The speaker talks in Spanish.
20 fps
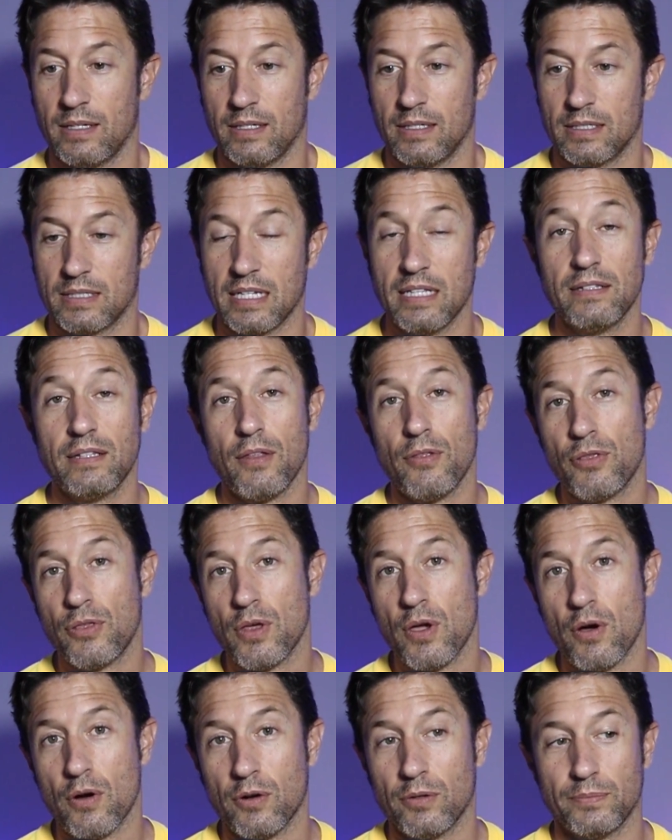
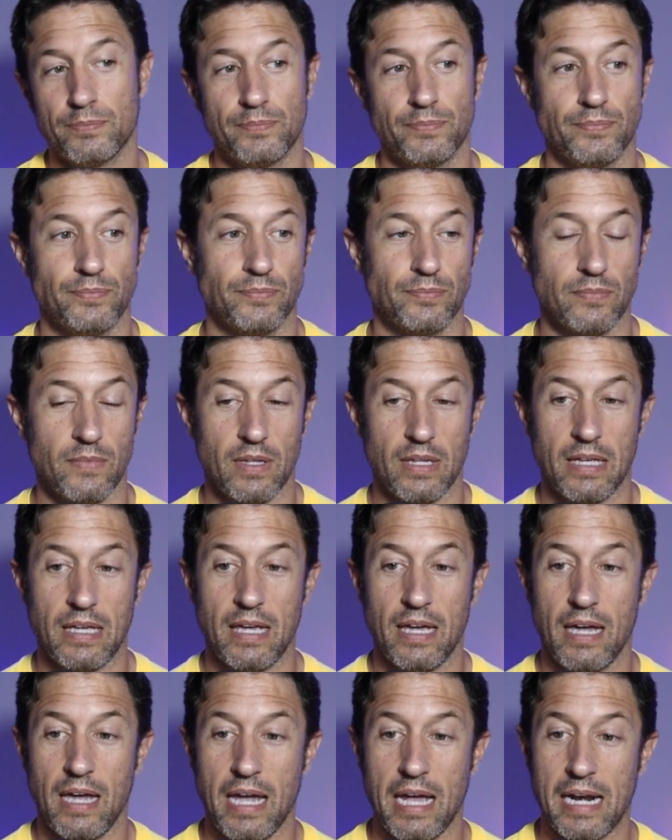sentenció
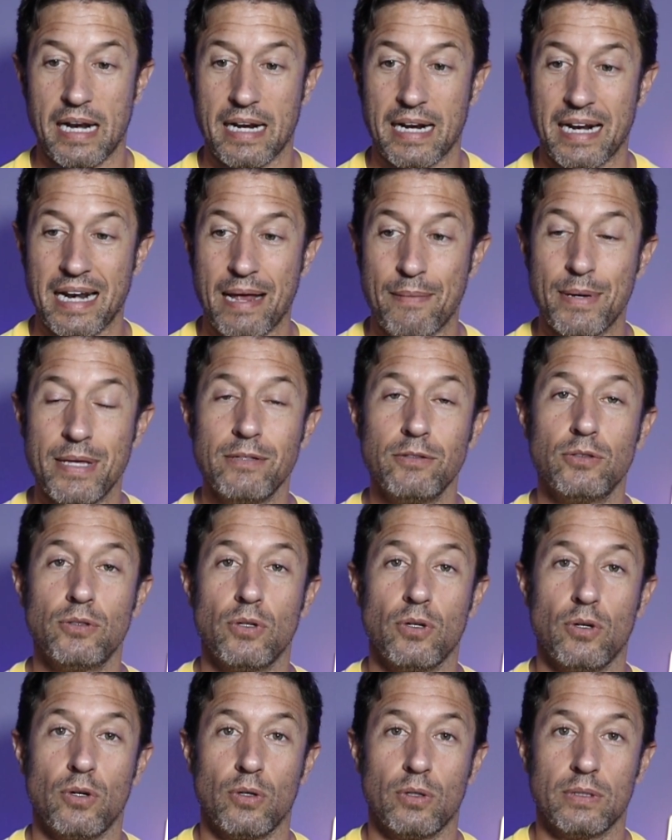que el
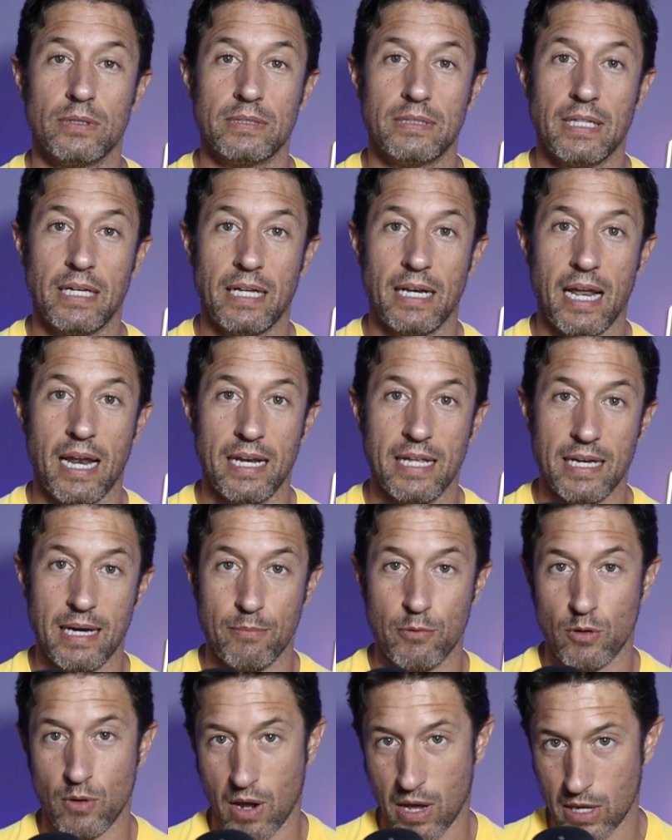reglamento de la liga,
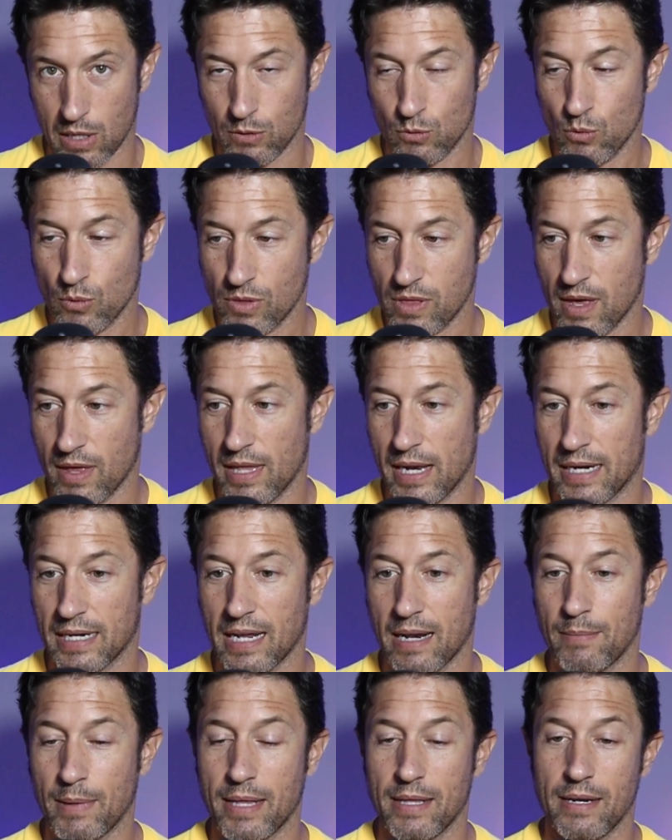por una denuncia del
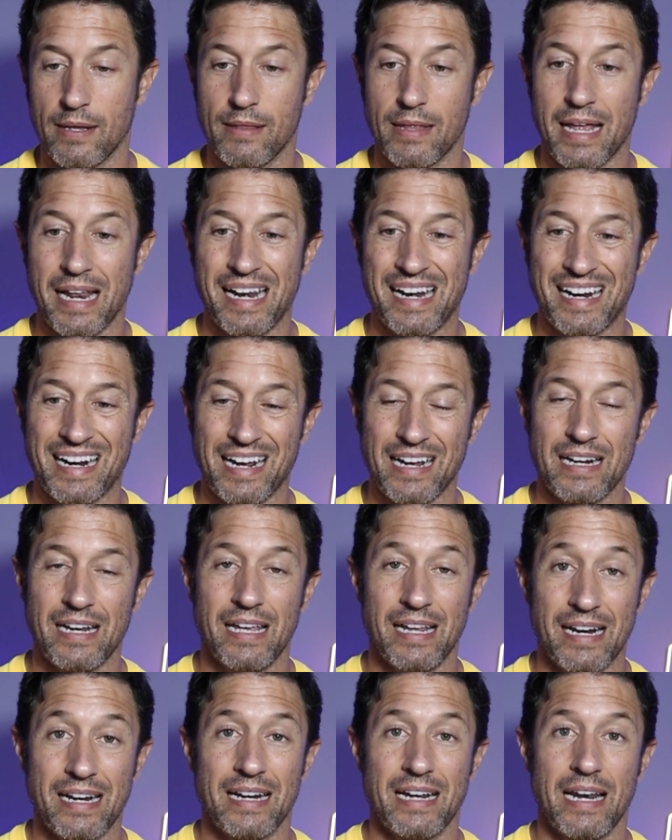Real Madrid, el
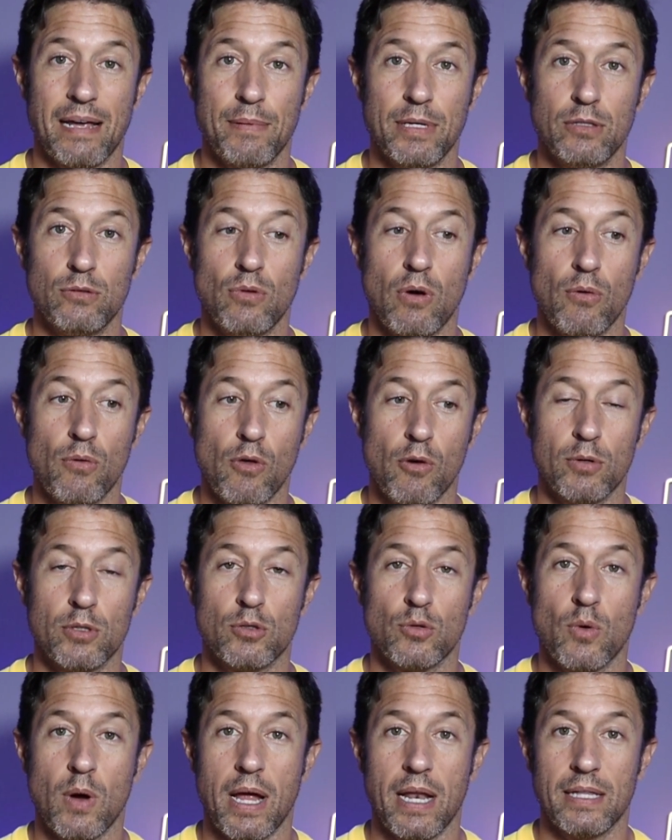reglamento
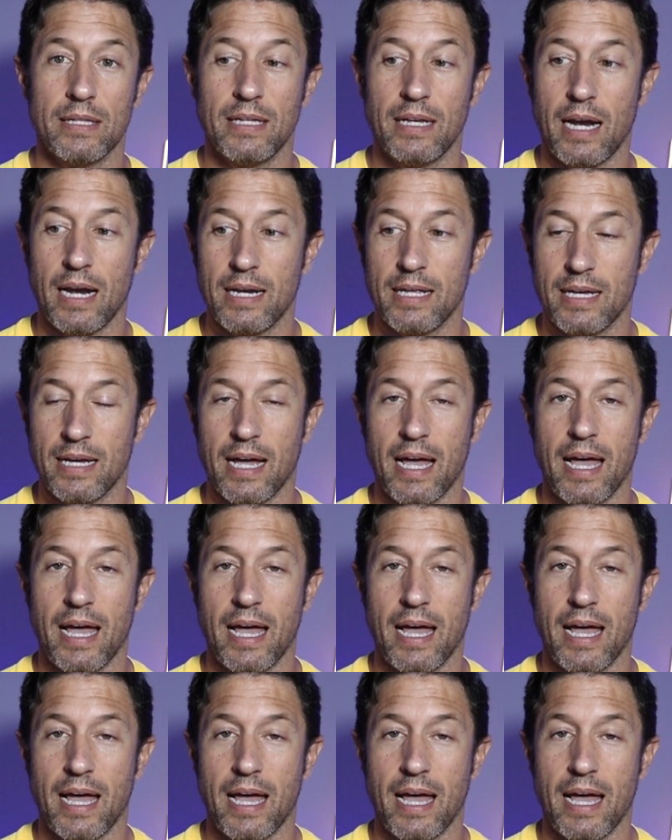audiovisual de la liga